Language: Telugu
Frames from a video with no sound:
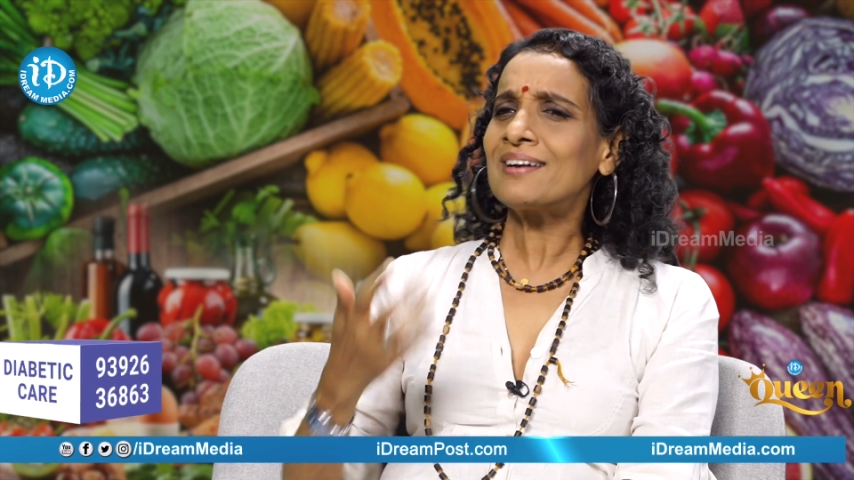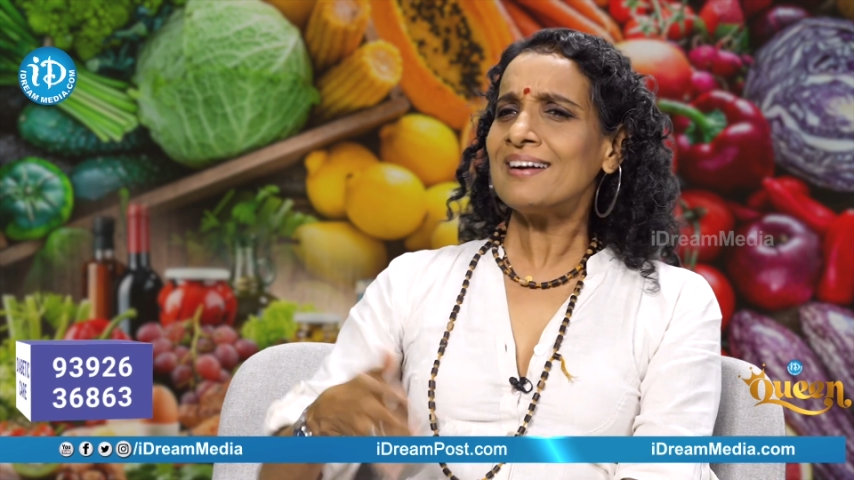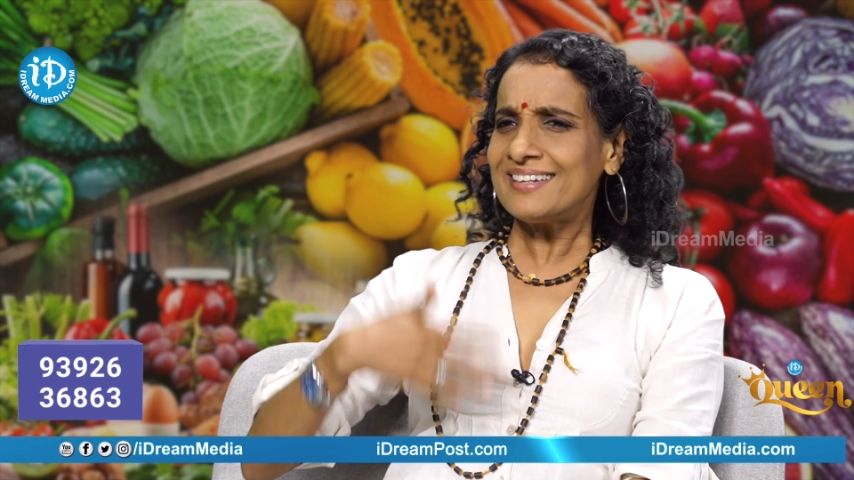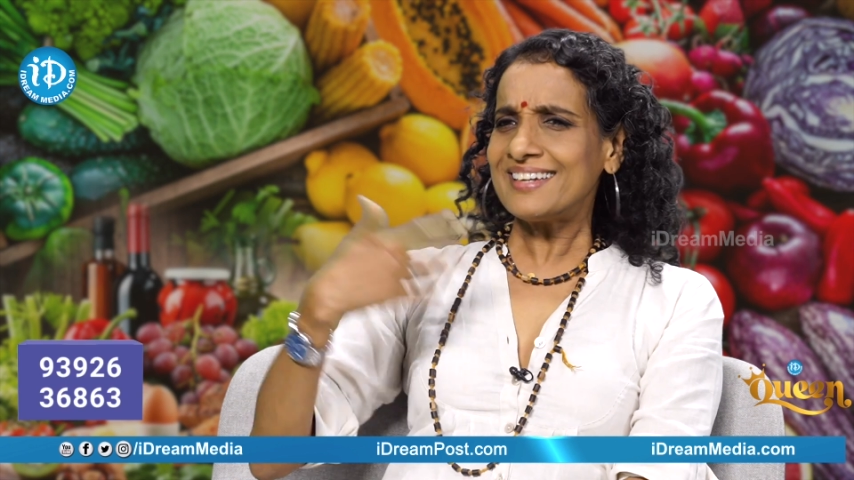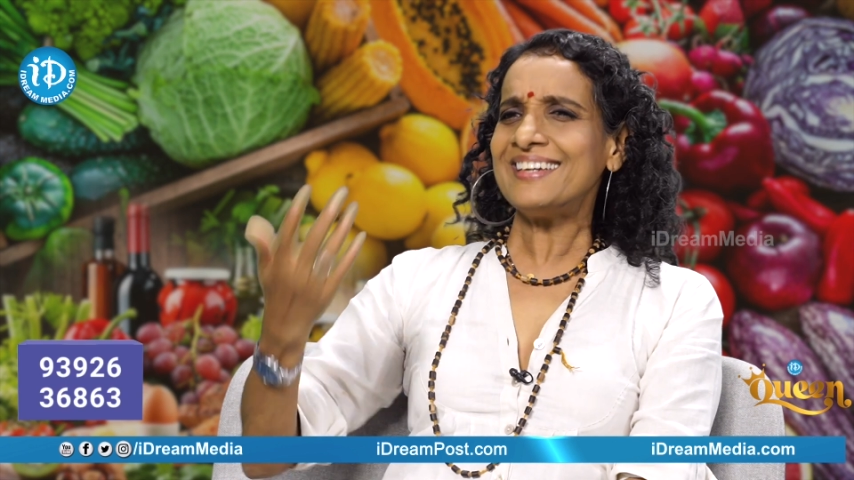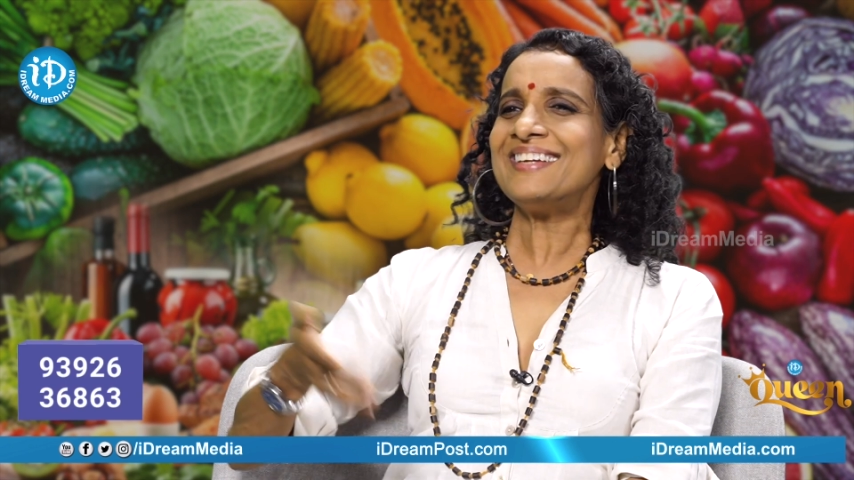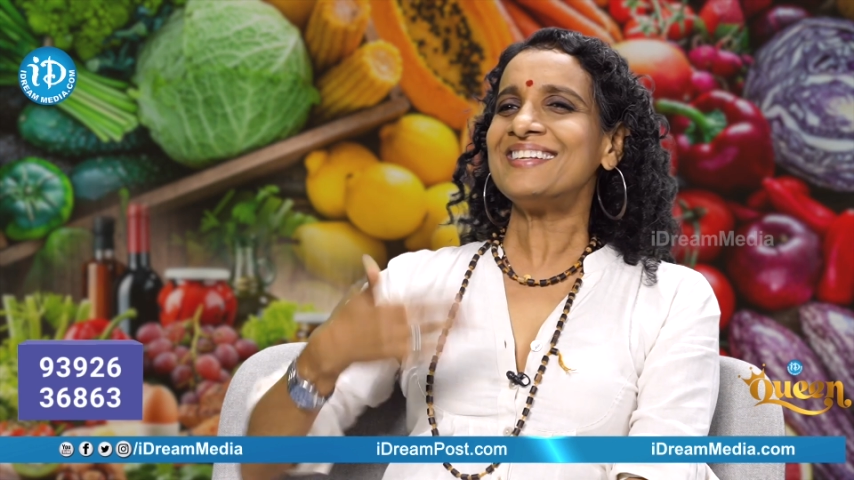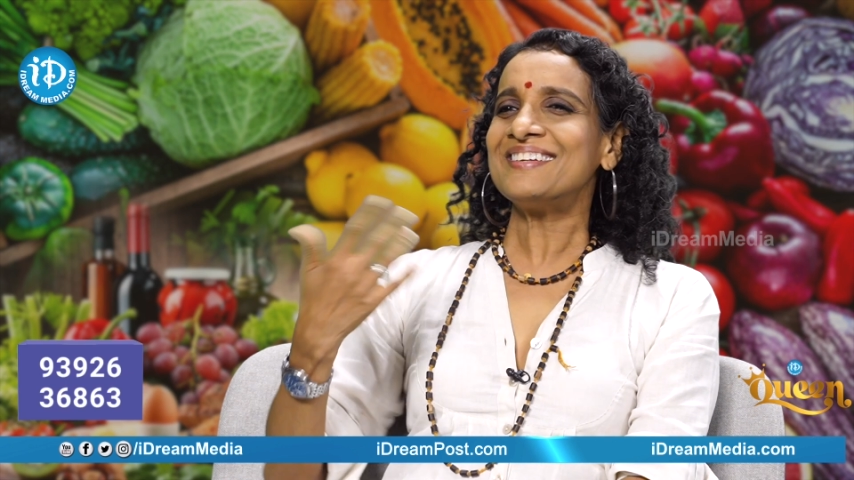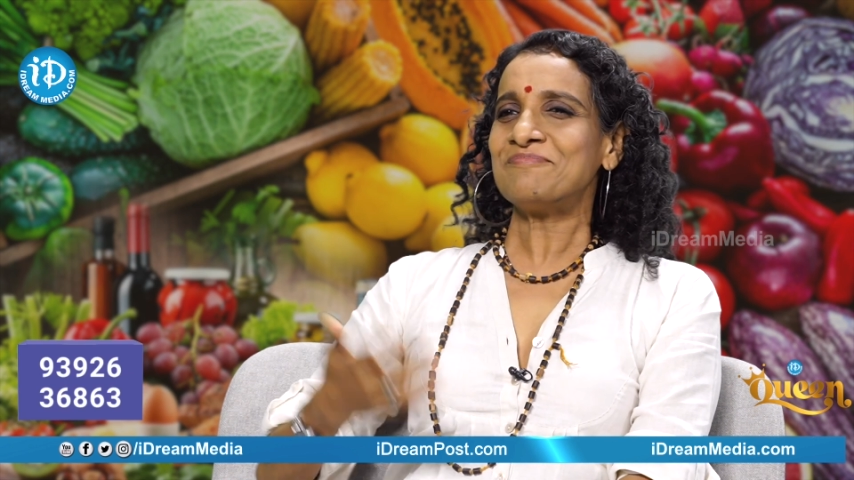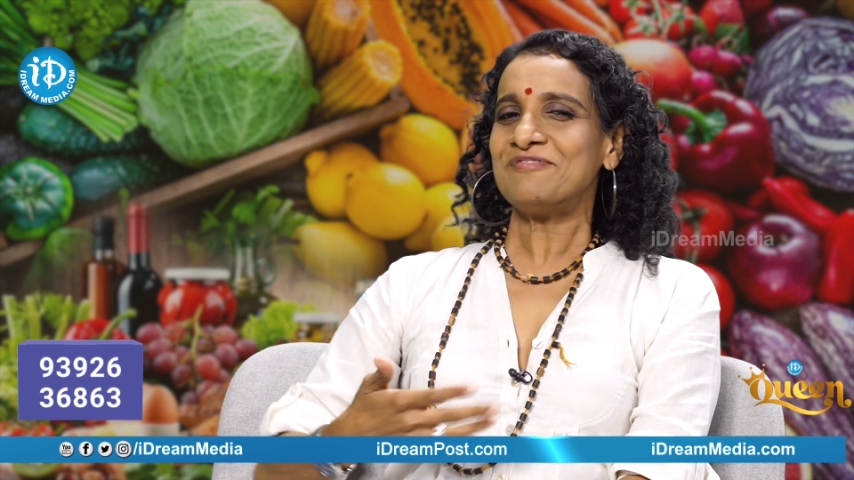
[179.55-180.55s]
అట్లాంటివన్నీ
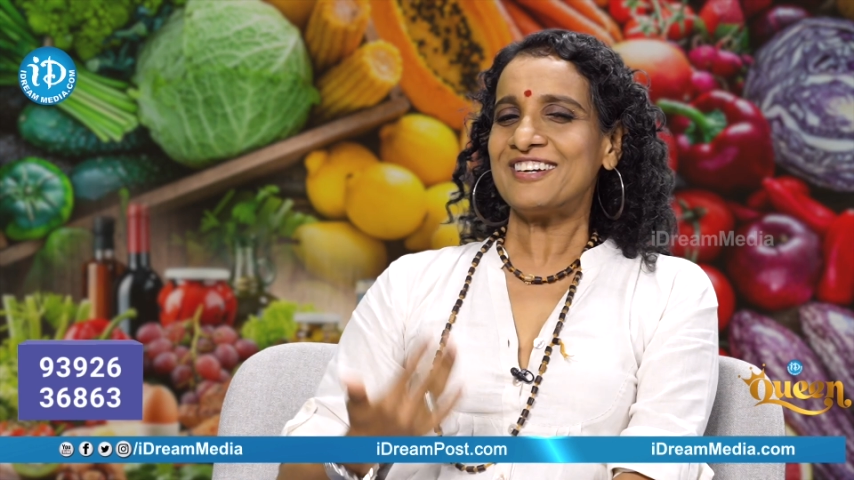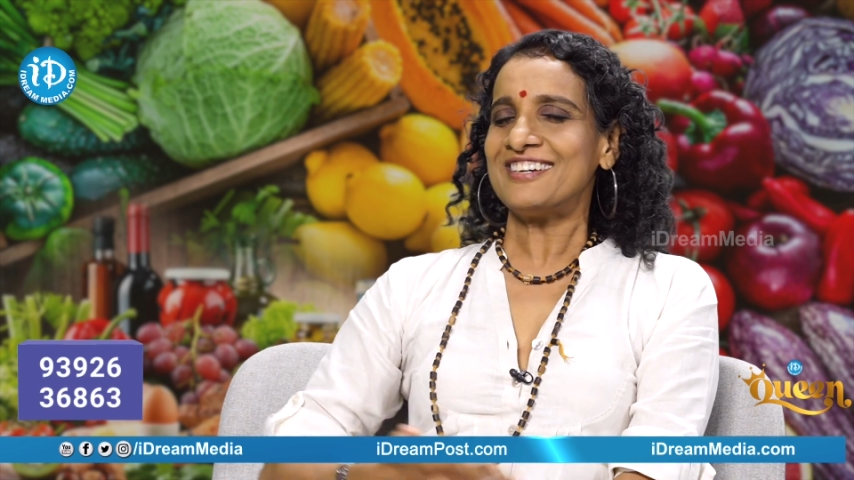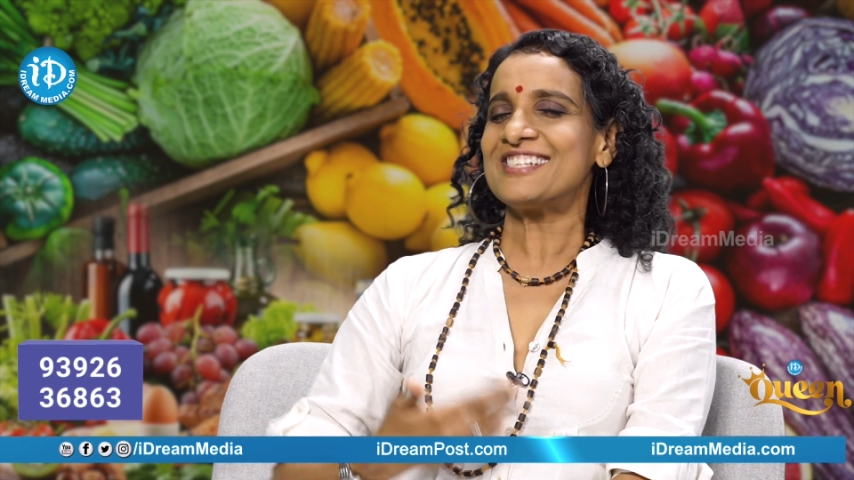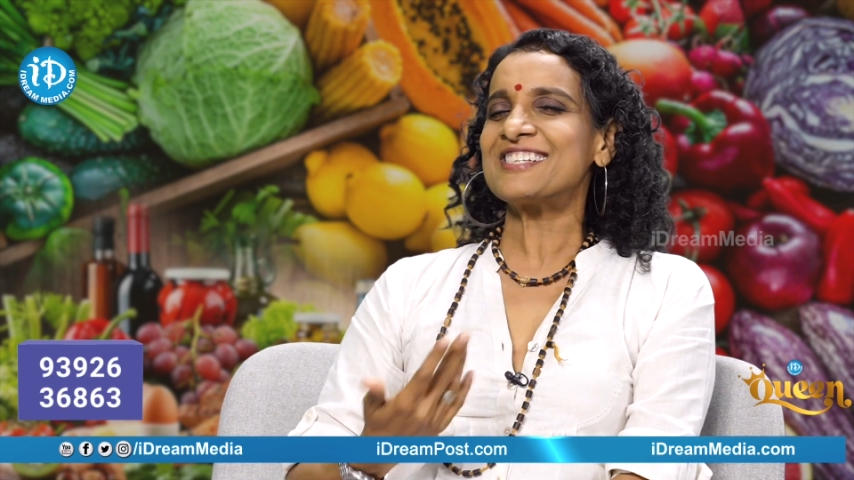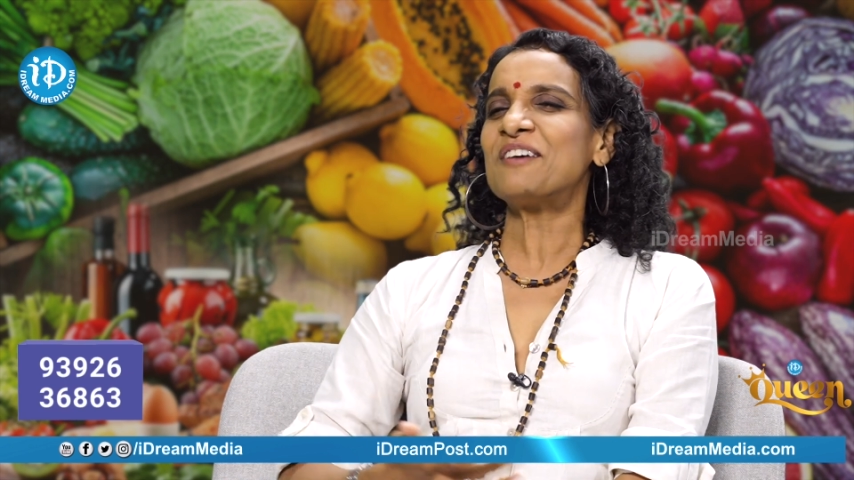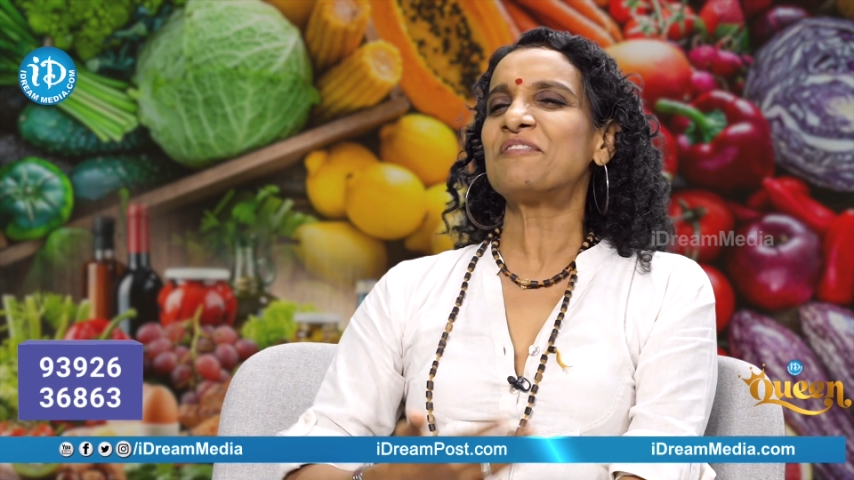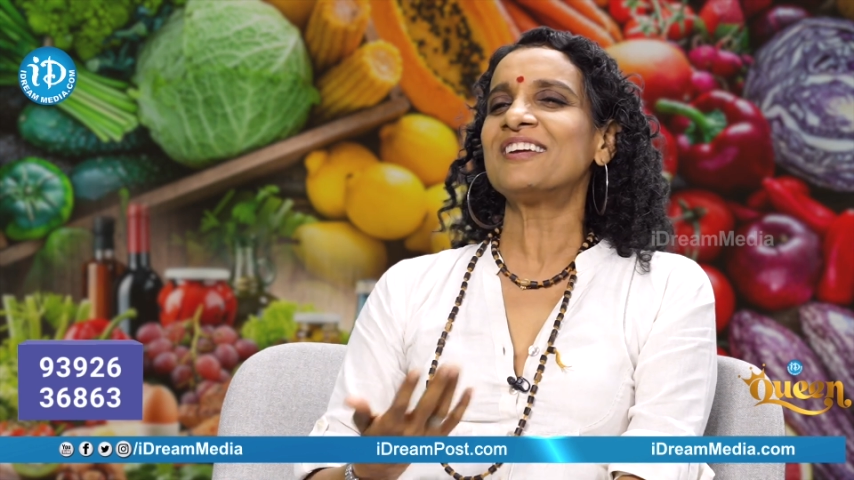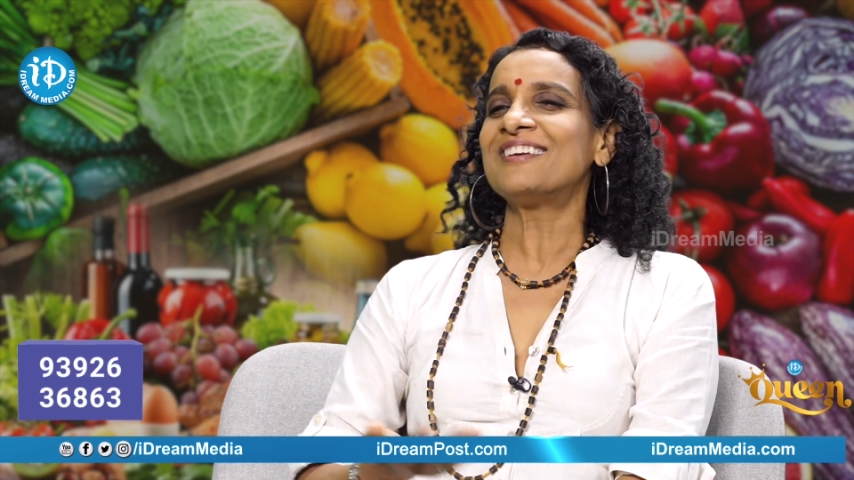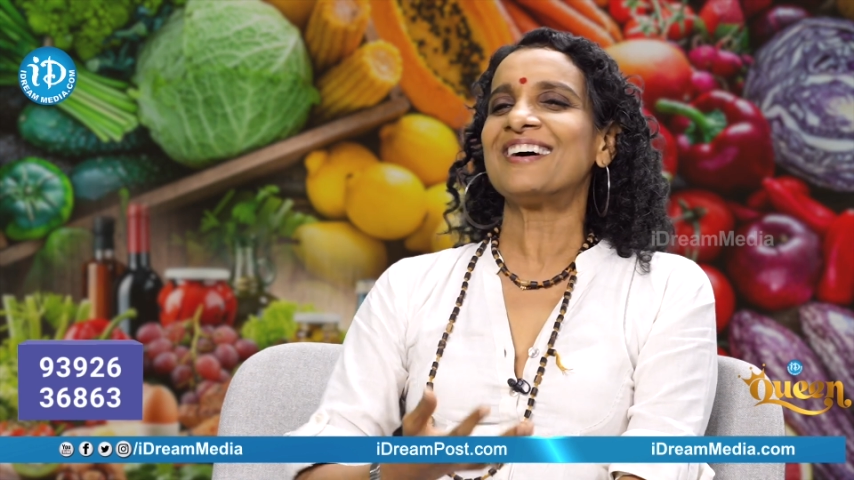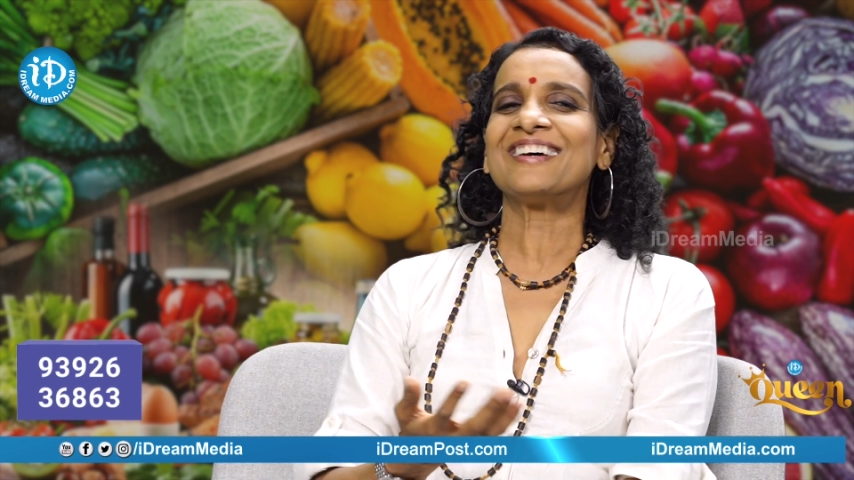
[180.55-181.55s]
వీఆర్ డిస్కవరింగ్